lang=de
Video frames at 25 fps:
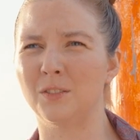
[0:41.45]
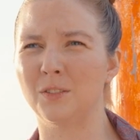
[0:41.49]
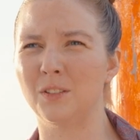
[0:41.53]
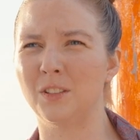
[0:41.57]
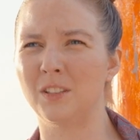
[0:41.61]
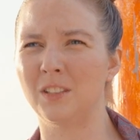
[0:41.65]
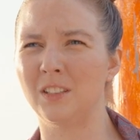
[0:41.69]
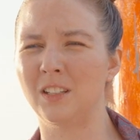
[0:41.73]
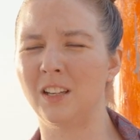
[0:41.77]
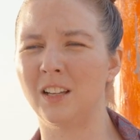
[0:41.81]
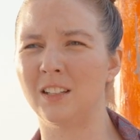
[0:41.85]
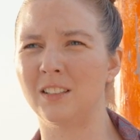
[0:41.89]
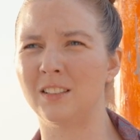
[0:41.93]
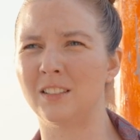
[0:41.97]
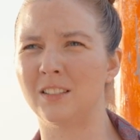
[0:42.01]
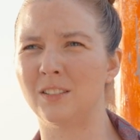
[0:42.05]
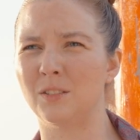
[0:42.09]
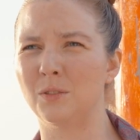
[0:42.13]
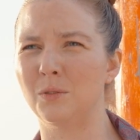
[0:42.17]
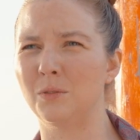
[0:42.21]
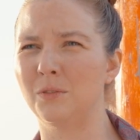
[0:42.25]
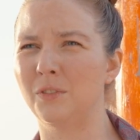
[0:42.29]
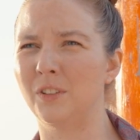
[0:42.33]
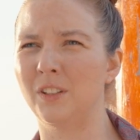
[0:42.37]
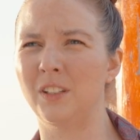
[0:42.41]
Und sie hat
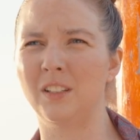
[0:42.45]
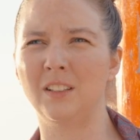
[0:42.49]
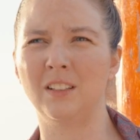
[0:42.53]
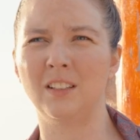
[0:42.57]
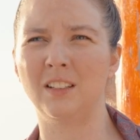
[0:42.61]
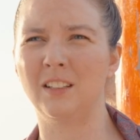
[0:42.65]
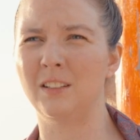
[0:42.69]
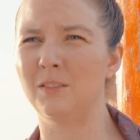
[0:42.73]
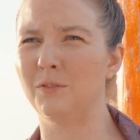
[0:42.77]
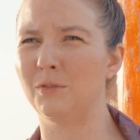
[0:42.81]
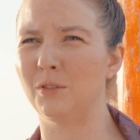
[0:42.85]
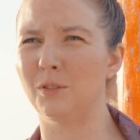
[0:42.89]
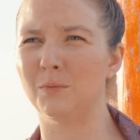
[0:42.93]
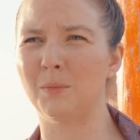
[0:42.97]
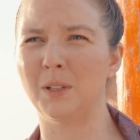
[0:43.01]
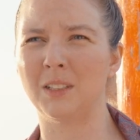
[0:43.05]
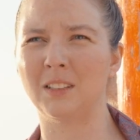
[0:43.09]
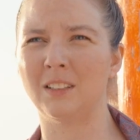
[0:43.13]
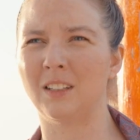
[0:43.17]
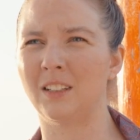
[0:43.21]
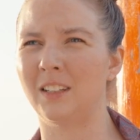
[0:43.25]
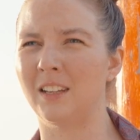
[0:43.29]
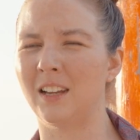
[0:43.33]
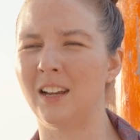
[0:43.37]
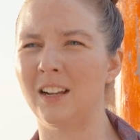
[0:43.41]
zufällig
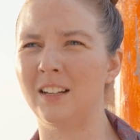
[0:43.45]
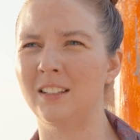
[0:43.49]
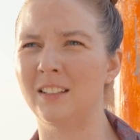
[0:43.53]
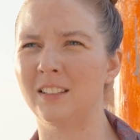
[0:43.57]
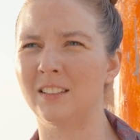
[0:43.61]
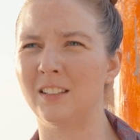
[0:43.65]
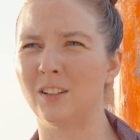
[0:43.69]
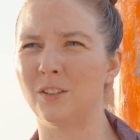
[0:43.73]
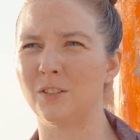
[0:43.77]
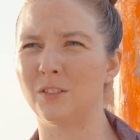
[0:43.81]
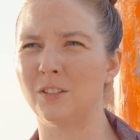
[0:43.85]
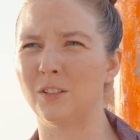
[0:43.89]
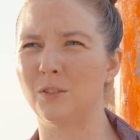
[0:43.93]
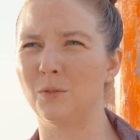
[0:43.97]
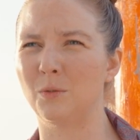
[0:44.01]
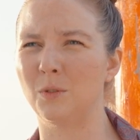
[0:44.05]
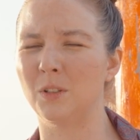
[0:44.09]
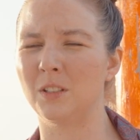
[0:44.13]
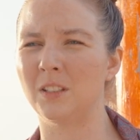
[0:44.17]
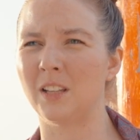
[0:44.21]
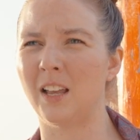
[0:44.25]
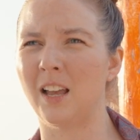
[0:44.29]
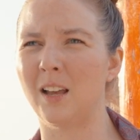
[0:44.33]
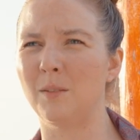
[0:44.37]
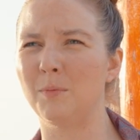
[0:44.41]
Infomaterialien aus den
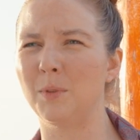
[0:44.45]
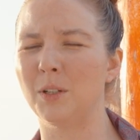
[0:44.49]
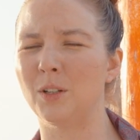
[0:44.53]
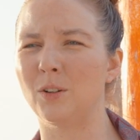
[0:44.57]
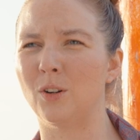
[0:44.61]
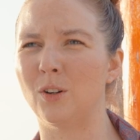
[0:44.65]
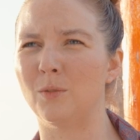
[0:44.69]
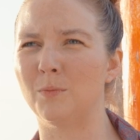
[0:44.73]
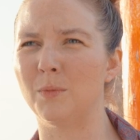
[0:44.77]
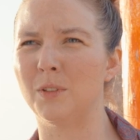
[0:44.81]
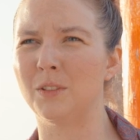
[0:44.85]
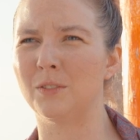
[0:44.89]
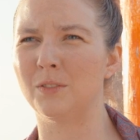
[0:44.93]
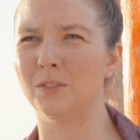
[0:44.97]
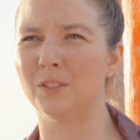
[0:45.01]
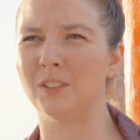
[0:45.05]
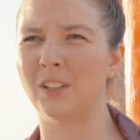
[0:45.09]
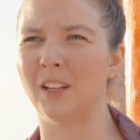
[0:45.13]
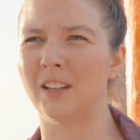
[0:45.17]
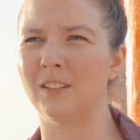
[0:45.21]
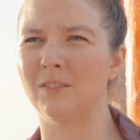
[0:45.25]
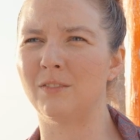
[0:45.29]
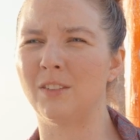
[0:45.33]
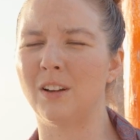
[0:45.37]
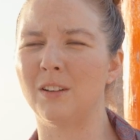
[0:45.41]
USA bekommen und
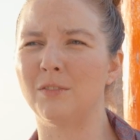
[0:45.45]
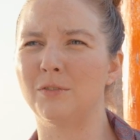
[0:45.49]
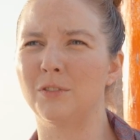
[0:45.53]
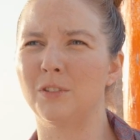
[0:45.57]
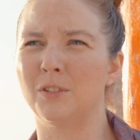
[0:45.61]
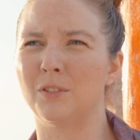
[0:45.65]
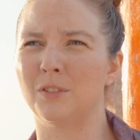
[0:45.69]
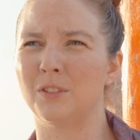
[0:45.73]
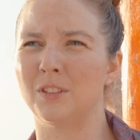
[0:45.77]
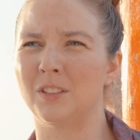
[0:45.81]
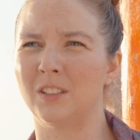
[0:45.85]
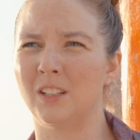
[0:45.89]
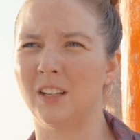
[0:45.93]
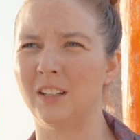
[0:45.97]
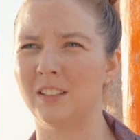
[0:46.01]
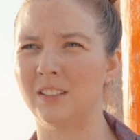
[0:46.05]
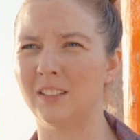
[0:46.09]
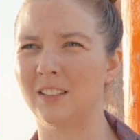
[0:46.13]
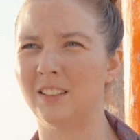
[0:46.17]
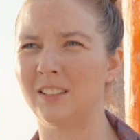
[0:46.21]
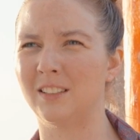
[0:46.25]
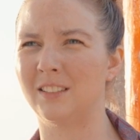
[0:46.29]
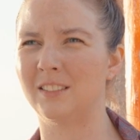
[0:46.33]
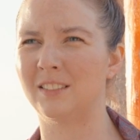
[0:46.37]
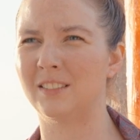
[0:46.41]
dann war für uns
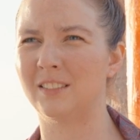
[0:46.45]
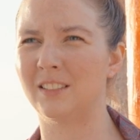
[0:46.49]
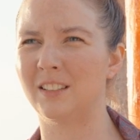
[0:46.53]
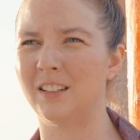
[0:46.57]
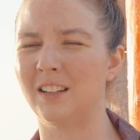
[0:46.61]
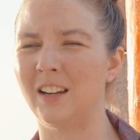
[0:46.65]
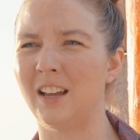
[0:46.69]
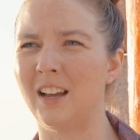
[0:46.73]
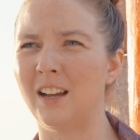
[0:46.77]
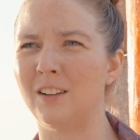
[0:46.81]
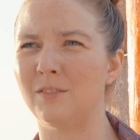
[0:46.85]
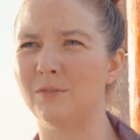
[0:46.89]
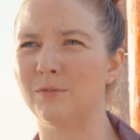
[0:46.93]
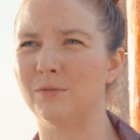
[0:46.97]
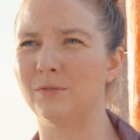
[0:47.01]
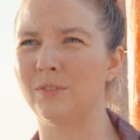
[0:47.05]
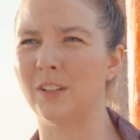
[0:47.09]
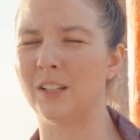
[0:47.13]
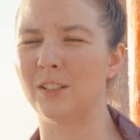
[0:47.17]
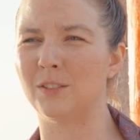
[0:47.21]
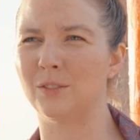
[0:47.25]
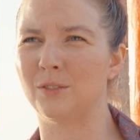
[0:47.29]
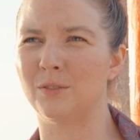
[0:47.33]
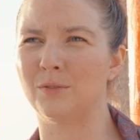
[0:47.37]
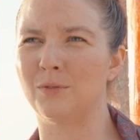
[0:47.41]
halt klar,
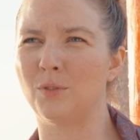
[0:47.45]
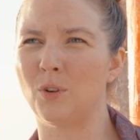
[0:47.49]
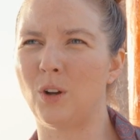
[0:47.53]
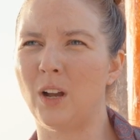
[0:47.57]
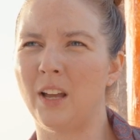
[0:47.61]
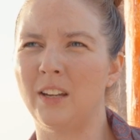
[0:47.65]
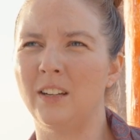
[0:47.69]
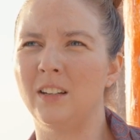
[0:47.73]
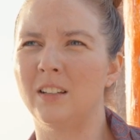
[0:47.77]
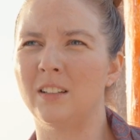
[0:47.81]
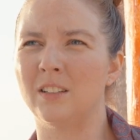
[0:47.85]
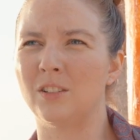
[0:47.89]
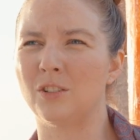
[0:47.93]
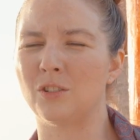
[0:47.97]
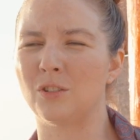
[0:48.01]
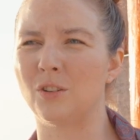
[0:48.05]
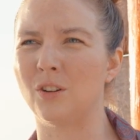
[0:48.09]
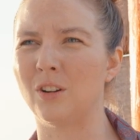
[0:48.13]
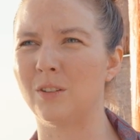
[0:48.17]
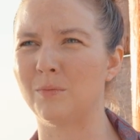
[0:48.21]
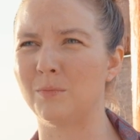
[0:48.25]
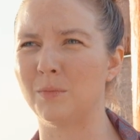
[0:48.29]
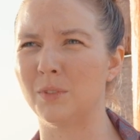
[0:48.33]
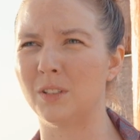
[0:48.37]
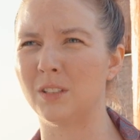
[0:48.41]
also woran er
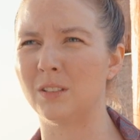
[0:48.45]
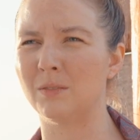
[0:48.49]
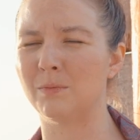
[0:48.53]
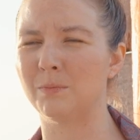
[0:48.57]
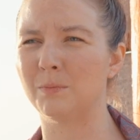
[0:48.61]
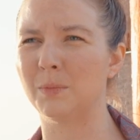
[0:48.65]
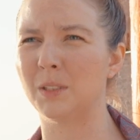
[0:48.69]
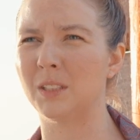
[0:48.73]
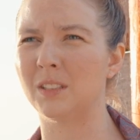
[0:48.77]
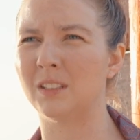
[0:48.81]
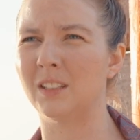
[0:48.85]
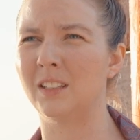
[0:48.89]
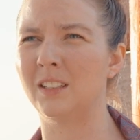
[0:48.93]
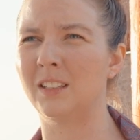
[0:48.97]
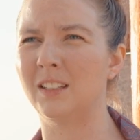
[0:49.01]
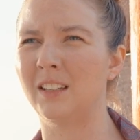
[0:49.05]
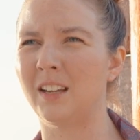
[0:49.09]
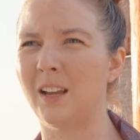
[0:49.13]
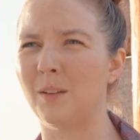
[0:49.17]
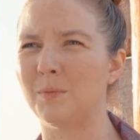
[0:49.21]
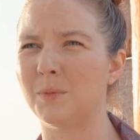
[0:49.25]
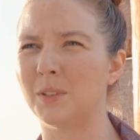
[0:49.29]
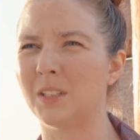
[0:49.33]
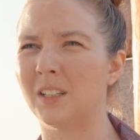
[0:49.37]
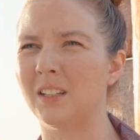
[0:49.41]
gestorben ist. Bis dahin
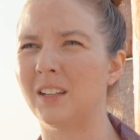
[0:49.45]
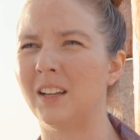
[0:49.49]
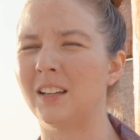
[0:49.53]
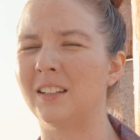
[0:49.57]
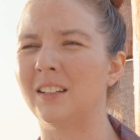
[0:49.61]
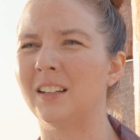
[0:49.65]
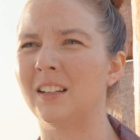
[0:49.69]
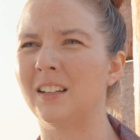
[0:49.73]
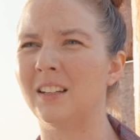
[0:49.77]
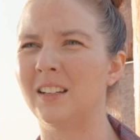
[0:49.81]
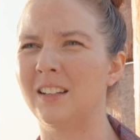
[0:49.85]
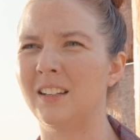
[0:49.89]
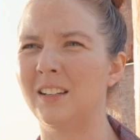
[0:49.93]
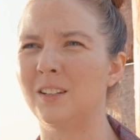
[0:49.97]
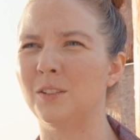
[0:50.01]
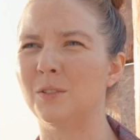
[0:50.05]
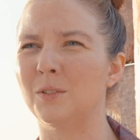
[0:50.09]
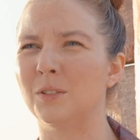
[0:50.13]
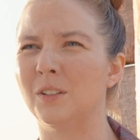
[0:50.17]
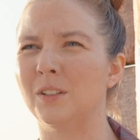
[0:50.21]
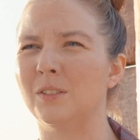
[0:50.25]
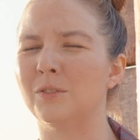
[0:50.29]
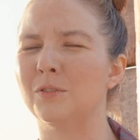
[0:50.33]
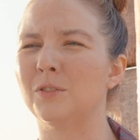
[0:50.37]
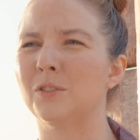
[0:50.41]
gab es da keine
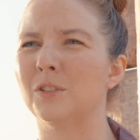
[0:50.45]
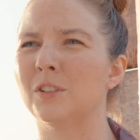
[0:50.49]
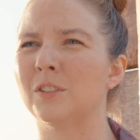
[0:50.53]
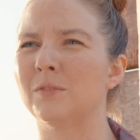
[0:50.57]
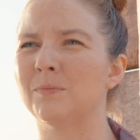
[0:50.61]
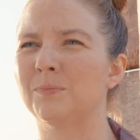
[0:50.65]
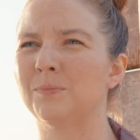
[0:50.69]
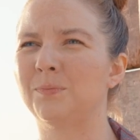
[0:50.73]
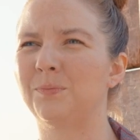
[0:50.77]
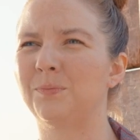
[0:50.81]
Erklärung dafür.